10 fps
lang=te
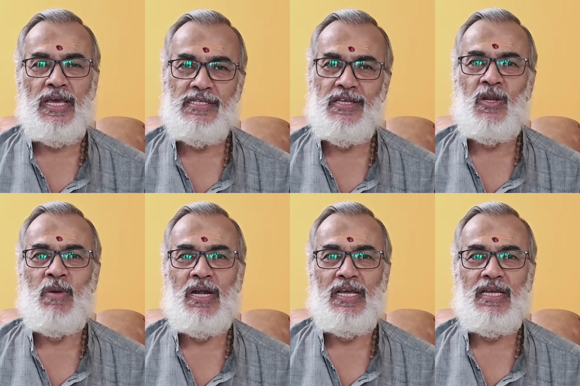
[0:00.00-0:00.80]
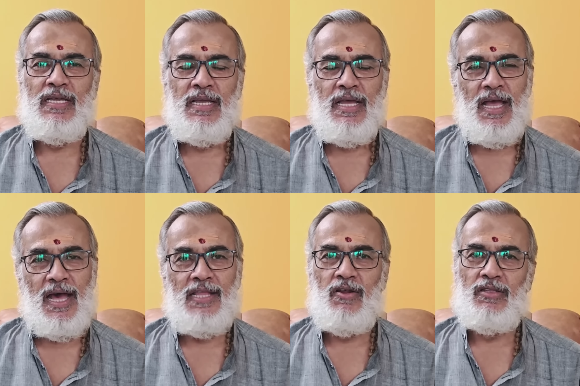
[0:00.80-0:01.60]
ఇద్దరం కలిశానమాట
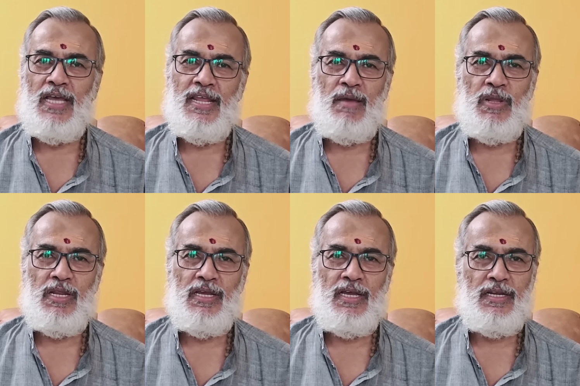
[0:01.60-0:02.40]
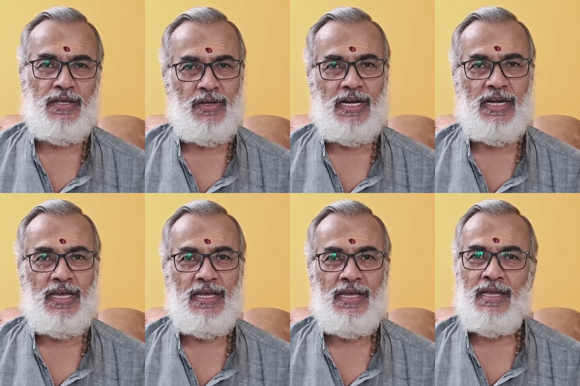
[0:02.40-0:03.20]
ఆ తర్వాత ఆయన అమెరికా నేను
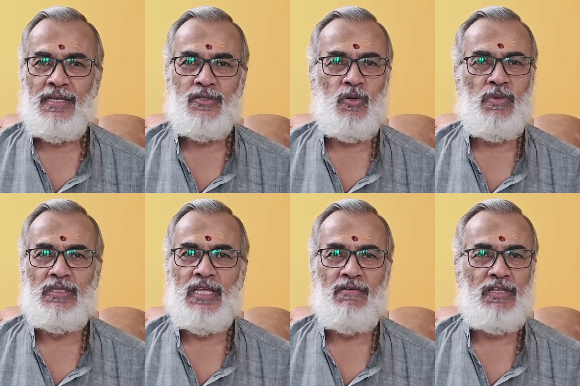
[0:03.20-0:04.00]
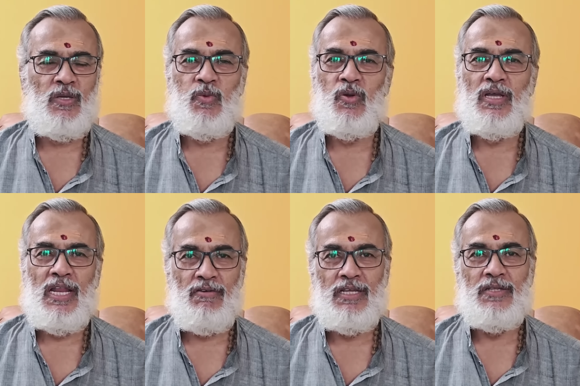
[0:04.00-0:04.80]
ఇక్కడ సో మేము తర్వాత ఎప్పుడు
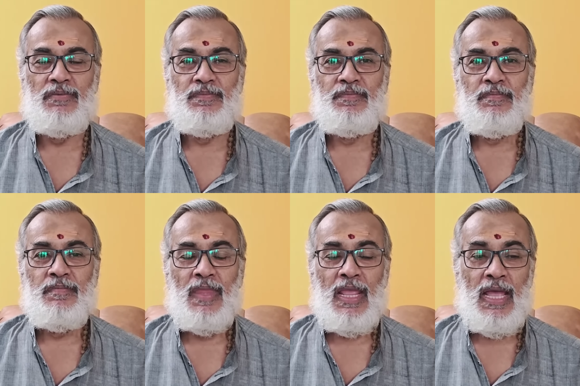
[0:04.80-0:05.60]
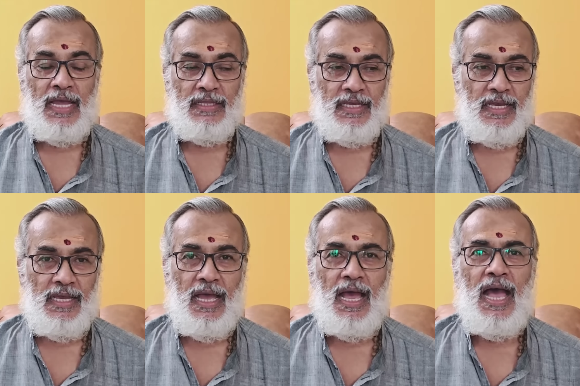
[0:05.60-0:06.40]
కలవలేదు అయితే
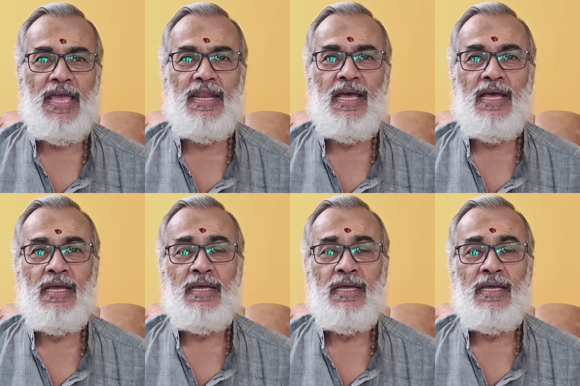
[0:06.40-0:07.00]
ఆయన